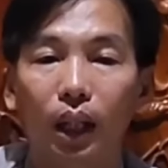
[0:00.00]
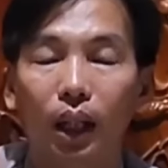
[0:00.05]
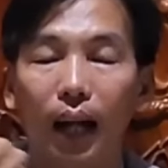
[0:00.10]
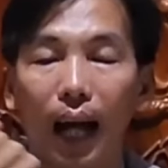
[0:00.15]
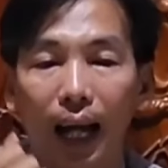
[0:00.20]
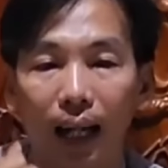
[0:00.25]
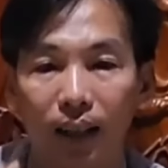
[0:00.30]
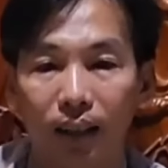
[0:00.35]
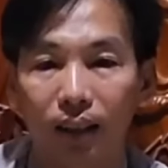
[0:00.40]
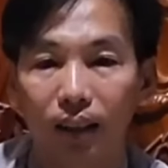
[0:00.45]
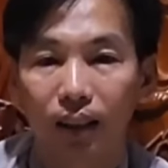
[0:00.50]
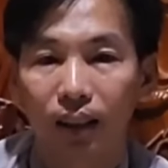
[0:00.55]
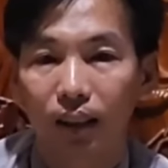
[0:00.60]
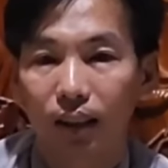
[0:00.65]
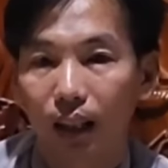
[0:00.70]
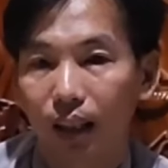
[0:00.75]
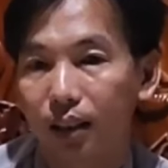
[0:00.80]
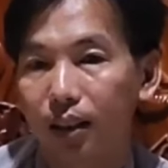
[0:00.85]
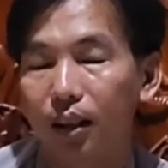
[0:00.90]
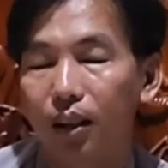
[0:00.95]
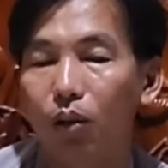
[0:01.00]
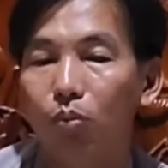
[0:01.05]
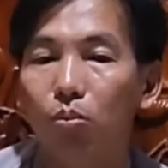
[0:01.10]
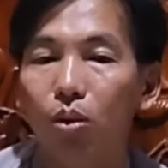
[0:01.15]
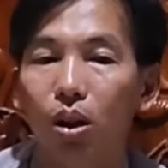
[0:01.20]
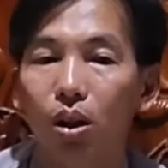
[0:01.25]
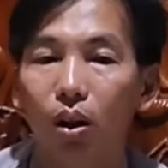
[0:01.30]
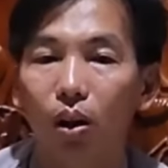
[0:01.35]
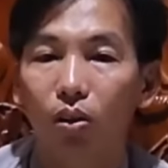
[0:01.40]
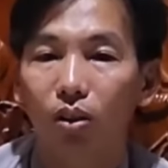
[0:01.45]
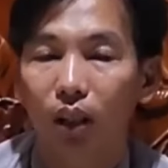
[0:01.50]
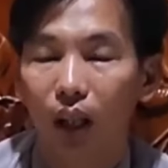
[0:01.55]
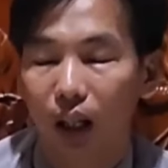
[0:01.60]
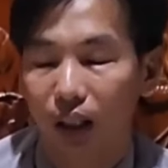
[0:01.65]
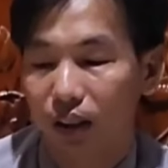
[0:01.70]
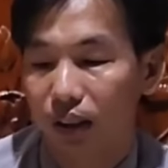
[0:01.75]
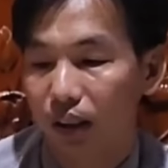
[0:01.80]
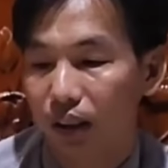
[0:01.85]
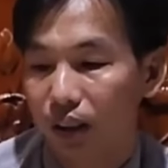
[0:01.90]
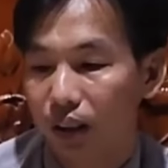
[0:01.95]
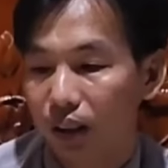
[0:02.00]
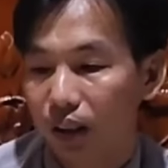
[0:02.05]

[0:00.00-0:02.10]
có gì ăn tại vì lúc đó khổ sở